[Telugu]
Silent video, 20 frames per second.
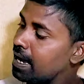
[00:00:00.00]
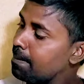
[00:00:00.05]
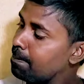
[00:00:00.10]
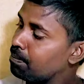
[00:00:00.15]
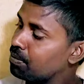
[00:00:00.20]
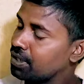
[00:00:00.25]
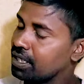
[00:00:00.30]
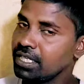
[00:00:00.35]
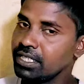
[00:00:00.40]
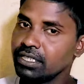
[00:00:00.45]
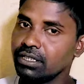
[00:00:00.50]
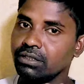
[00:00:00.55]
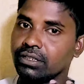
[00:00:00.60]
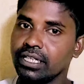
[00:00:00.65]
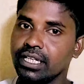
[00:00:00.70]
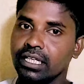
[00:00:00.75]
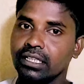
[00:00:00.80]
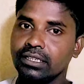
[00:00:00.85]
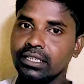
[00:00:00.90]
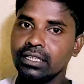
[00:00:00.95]
అప్పుడు రేంజ్లో
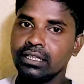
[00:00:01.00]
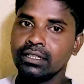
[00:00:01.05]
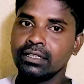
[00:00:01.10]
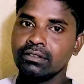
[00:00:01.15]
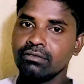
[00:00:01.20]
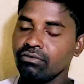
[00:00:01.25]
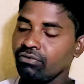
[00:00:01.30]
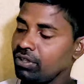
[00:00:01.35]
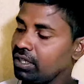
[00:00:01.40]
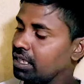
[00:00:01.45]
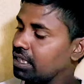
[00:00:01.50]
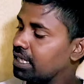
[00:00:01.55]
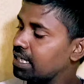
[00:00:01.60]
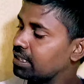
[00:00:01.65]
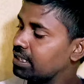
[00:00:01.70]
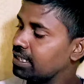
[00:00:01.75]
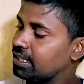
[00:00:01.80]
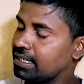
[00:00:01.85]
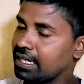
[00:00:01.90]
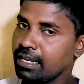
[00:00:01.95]
అయితే
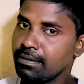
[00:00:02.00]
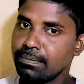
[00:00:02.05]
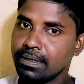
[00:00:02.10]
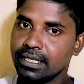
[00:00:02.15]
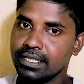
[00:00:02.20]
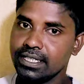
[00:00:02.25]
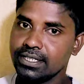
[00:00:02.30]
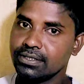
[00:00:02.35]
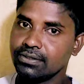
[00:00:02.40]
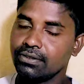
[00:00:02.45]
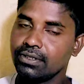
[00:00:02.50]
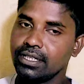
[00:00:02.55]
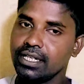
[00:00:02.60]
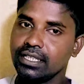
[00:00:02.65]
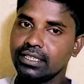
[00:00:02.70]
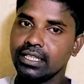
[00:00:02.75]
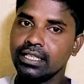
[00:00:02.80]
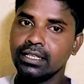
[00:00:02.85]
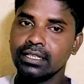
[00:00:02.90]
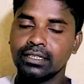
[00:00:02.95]
ఇలాంటి ట్రైపాడ్ తీసుకొని
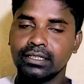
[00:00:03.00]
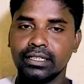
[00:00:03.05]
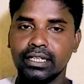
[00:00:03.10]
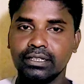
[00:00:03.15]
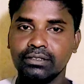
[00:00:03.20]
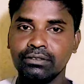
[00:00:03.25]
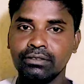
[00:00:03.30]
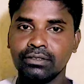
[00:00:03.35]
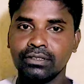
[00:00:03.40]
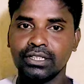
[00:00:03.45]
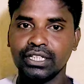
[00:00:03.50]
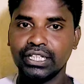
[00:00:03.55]
అయితే నేను